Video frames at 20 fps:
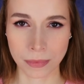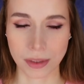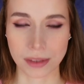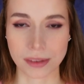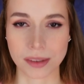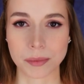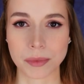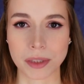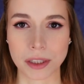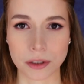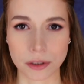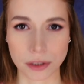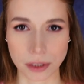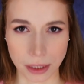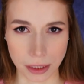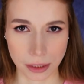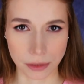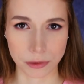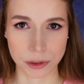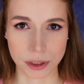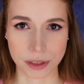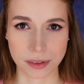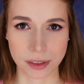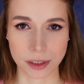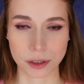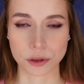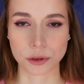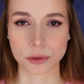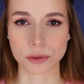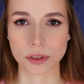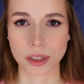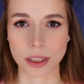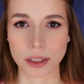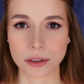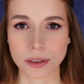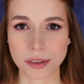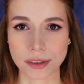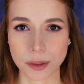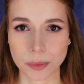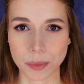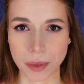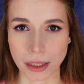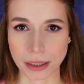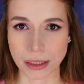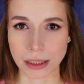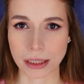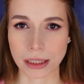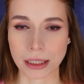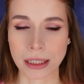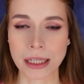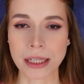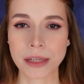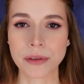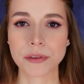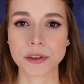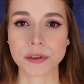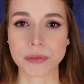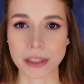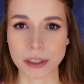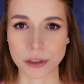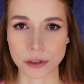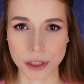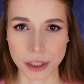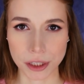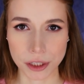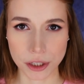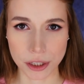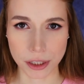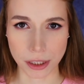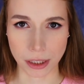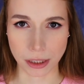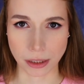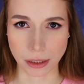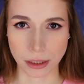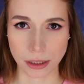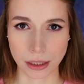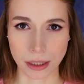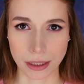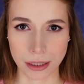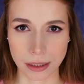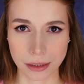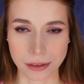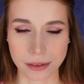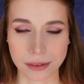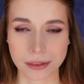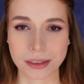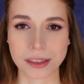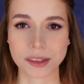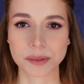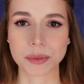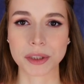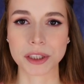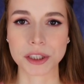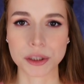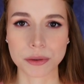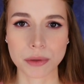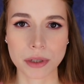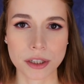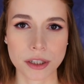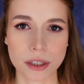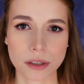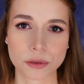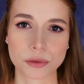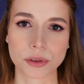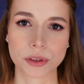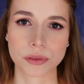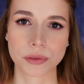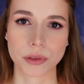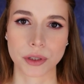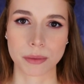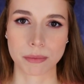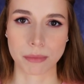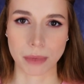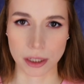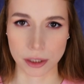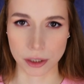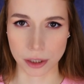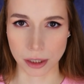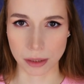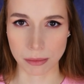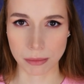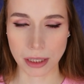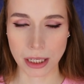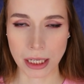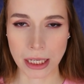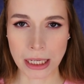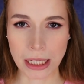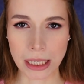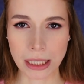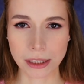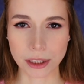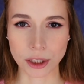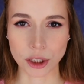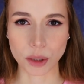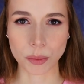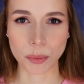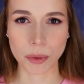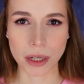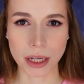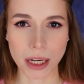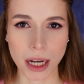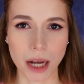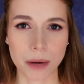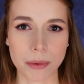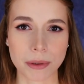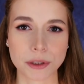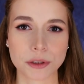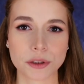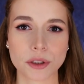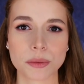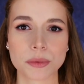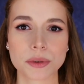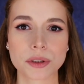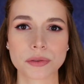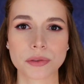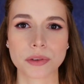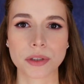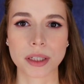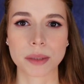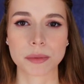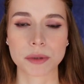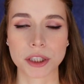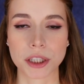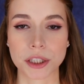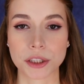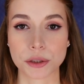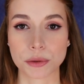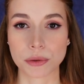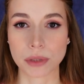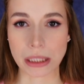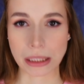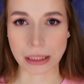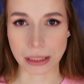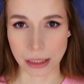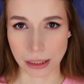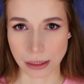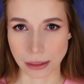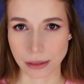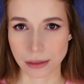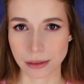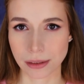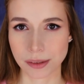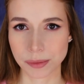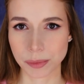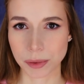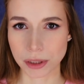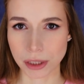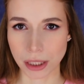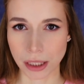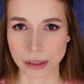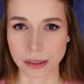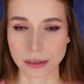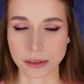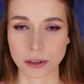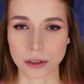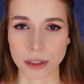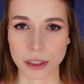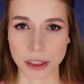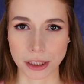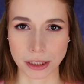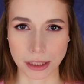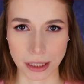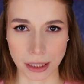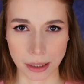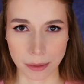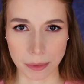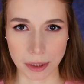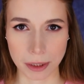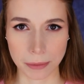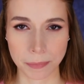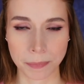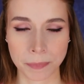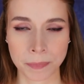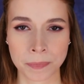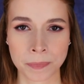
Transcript: Następnego dnia, 26 listopada, w święto dziękczynienia, Alexis nie spędziła czasu ze swoim mężem, tylko pojechała do domu swojej przyjaciółki Tani na spotkanie z koleżankami.